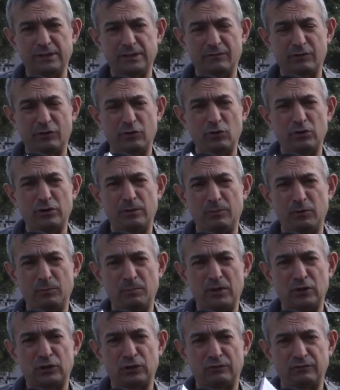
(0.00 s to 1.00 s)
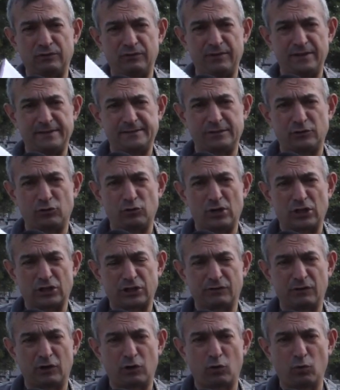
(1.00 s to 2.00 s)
где-то в районе метров 200 до нашего